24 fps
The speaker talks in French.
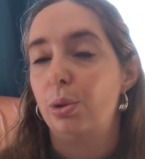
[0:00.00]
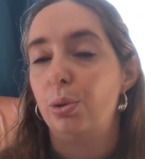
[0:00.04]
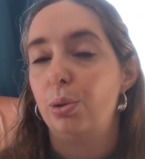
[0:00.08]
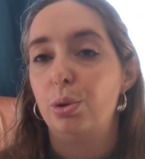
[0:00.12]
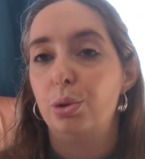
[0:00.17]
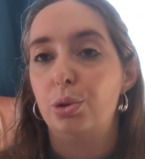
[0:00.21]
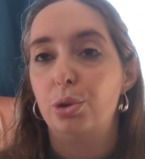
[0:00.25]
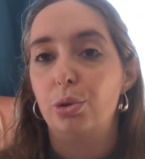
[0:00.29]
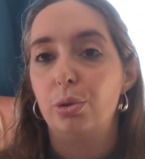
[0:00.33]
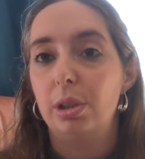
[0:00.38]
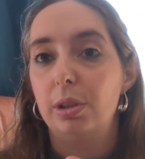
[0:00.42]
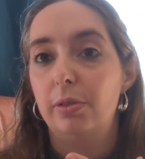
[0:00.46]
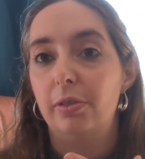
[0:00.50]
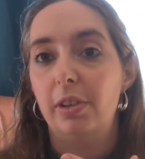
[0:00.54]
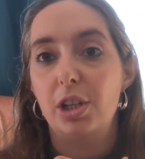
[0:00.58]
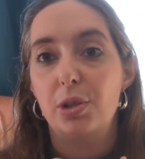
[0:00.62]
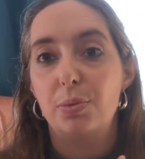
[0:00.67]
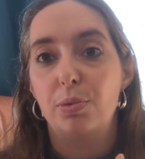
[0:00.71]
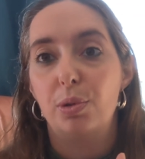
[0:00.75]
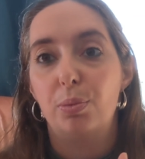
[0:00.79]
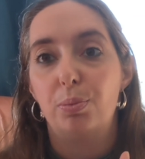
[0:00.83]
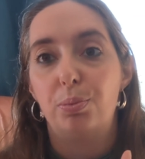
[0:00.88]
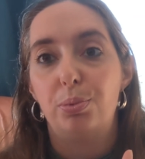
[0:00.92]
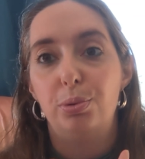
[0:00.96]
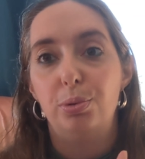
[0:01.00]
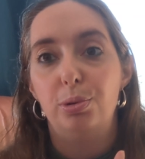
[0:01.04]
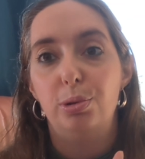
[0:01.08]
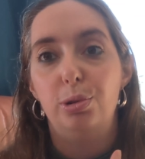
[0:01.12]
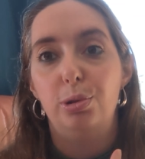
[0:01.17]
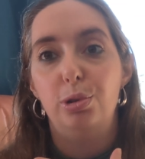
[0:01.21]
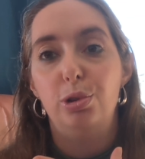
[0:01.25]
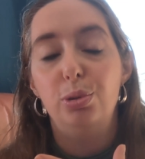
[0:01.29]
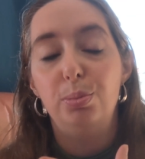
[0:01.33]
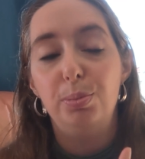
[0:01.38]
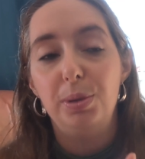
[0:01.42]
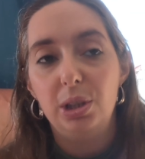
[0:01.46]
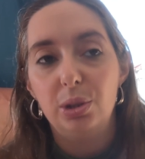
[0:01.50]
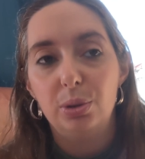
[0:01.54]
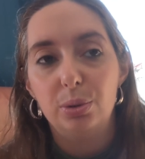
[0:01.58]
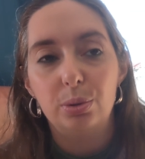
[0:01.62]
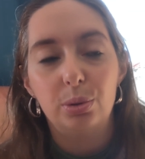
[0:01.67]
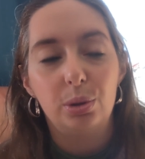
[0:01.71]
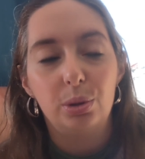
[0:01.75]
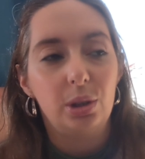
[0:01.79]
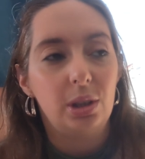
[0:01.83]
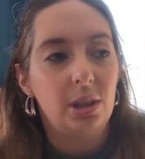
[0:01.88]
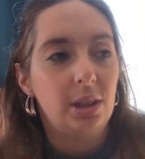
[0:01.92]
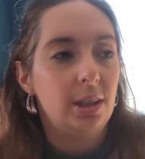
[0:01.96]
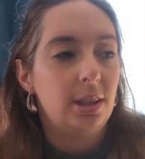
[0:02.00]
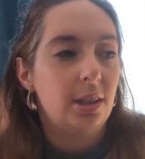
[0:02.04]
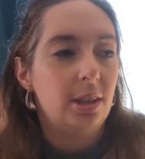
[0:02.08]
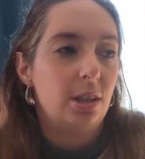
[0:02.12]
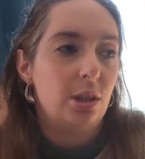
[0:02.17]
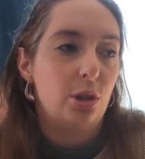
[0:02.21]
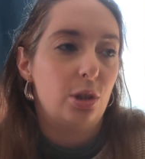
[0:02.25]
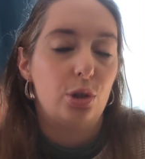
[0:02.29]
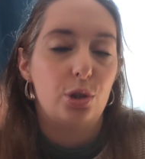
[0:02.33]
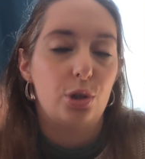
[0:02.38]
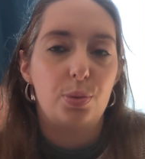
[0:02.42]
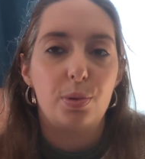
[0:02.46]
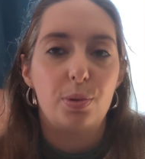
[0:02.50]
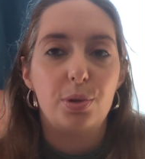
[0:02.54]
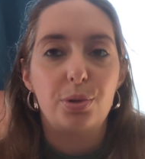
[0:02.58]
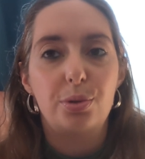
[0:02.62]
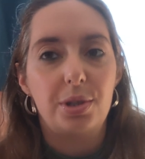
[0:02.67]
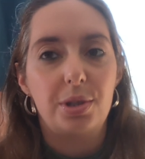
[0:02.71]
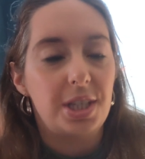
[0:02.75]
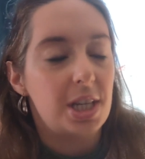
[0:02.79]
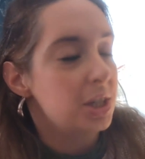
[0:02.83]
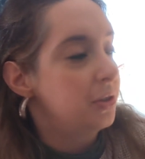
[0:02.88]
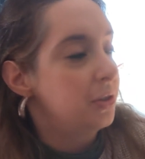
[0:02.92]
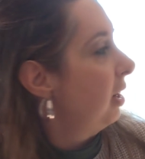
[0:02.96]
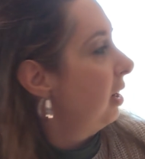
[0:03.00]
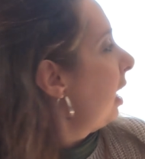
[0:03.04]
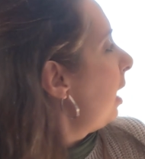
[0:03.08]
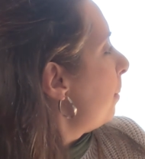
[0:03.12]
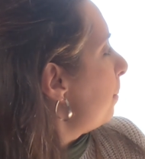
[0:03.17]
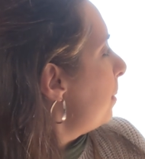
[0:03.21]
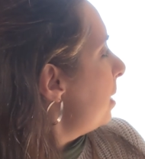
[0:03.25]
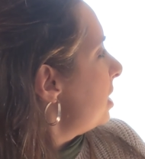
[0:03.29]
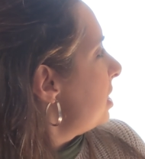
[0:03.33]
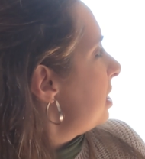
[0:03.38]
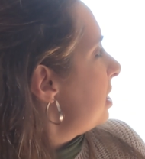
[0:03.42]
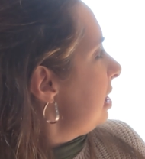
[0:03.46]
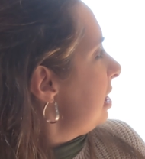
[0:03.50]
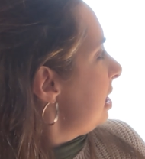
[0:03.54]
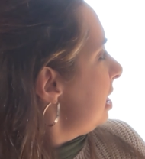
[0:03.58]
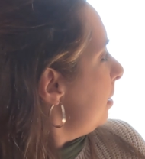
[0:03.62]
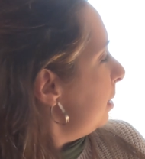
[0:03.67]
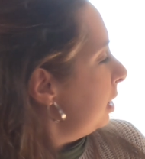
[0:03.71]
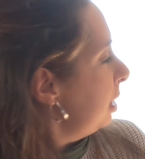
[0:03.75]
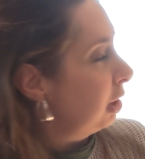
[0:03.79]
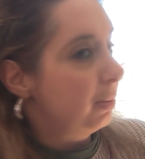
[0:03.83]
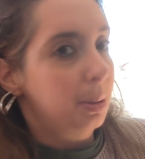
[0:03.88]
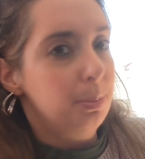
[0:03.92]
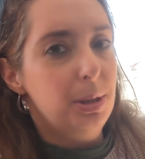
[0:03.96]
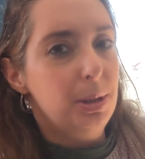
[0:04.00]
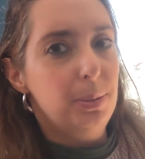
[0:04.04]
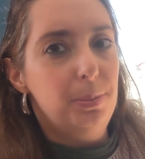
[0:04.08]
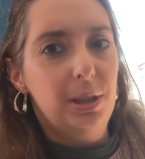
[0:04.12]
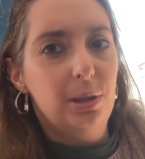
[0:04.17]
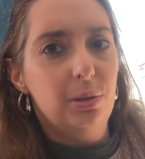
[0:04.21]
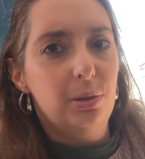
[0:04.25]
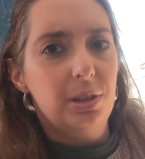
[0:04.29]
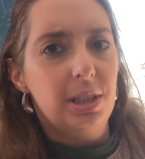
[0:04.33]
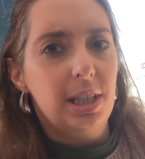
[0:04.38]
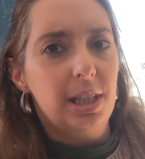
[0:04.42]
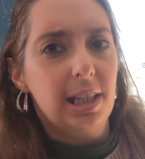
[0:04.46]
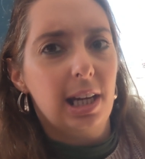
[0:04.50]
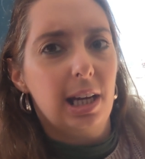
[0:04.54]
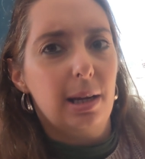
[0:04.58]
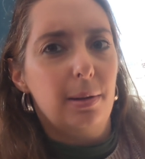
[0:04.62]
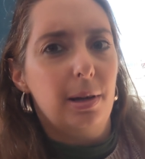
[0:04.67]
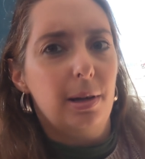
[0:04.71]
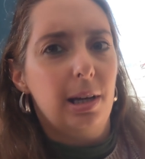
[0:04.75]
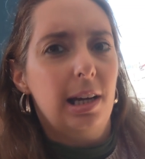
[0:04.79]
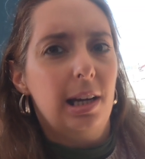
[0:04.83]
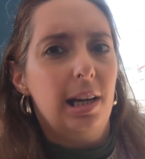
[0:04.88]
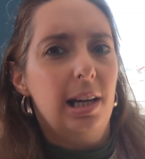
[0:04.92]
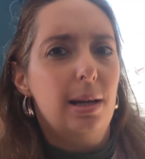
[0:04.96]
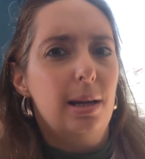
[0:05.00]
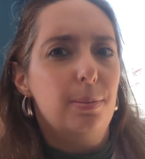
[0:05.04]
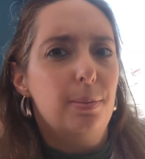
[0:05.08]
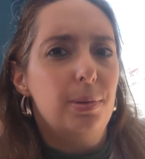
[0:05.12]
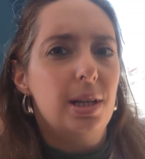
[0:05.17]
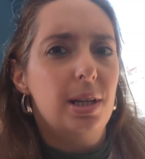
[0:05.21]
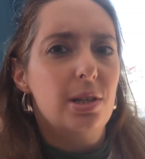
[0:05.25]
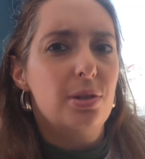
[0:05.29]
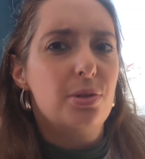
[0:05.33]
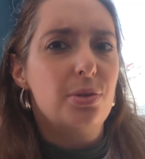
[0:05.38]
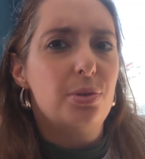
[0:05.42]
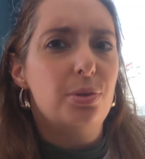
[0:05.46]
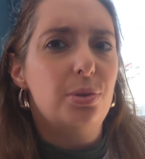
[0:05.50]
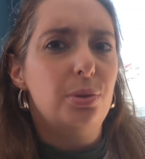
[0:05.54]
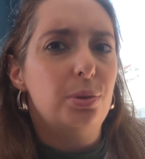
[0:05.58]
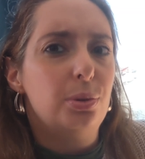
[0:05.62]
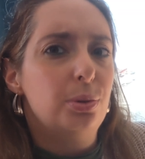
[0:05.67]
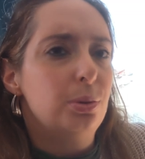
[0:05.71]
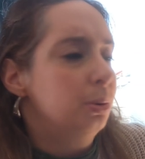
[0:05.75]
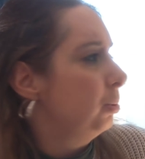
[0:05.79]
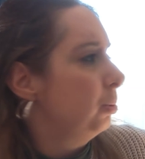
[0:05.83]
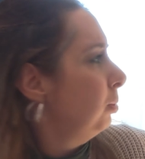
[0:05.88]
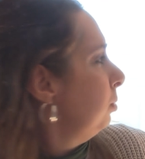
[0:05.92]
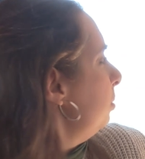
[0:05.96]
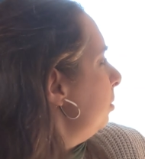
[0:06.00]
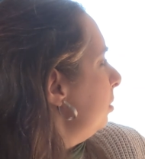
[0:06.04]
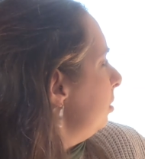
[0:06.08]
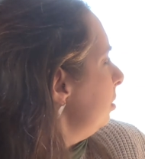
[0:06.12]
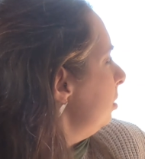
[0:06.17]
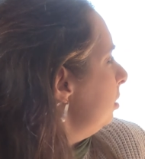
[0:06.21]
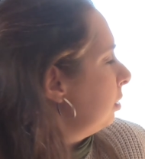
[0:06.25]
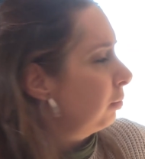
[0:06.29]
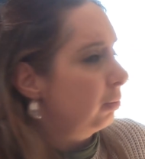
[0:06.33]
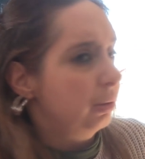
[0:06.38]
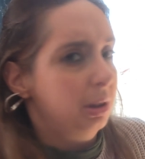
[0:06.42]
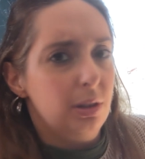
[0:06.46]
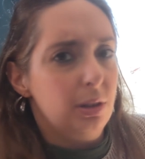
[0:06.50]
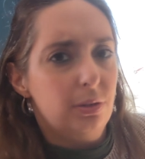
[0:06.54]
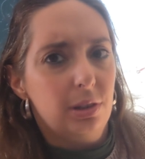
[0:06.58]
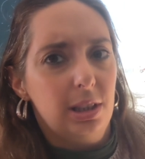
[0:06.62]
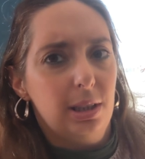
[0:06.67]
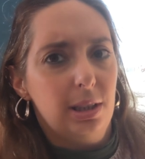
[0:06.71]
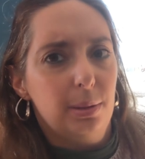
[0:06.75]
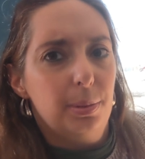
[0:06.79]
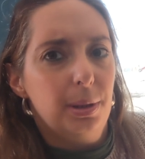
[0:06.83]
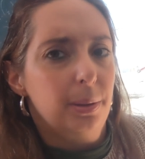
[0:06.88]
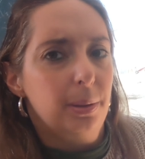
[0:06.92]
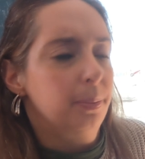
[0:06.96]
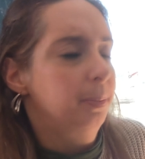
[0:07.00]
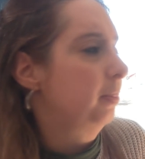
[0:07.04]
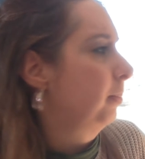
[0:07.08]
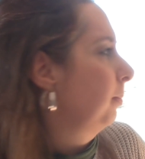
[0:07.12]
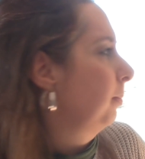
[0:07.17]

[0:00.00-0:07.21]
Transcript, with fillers: le temps est vachement plus lumineux, euh, je pense que ça se verra pas si je la mets dans ma bibliothèque à, la place de... Vous la voyez pas.